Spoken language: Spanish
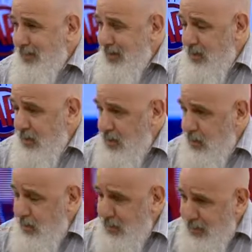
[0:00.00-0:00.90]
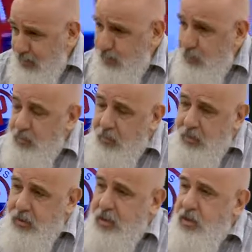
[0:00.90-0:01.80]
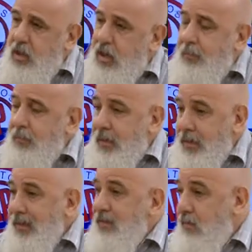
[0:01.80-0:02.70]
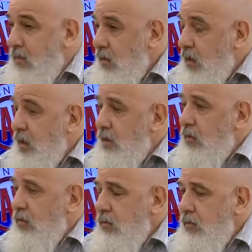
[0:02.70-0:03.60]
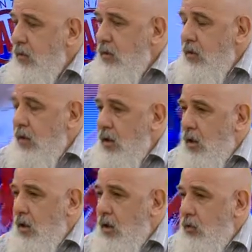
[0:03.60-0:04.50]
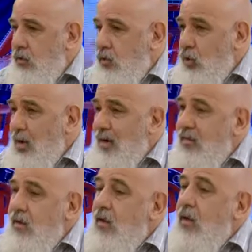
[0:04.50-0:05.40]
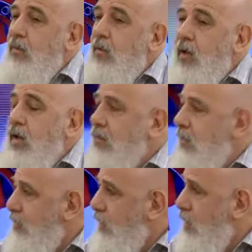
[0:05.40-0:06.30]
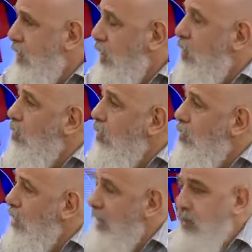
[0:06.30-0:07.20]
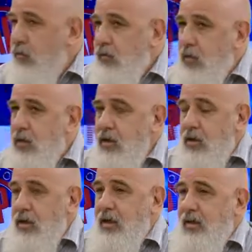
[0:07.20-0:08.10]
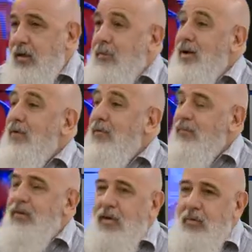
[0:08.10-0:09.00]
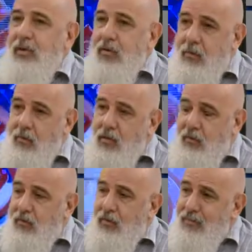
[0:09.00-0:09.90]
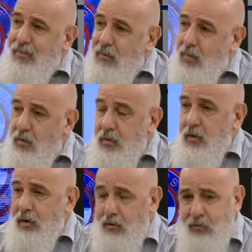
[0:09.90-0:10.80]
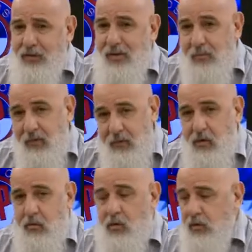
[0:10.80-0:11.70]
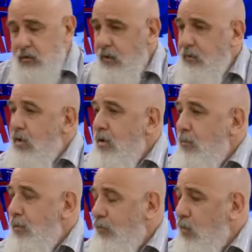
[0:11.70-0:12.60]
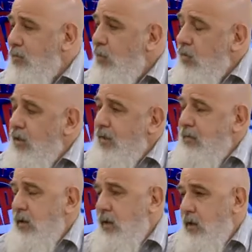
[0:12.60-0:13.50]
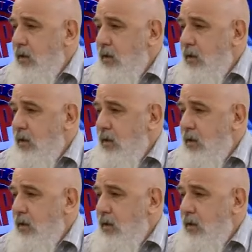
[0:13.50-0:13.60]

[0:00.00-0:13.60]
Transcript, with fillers: en, esa misma batalla incidieron eh, toda la serie de movilizaciones que hubo en marzo y que terminaron finalmente en una movilización a favor del gobierno, que no fue tan masiva como las otras, pero fue importante.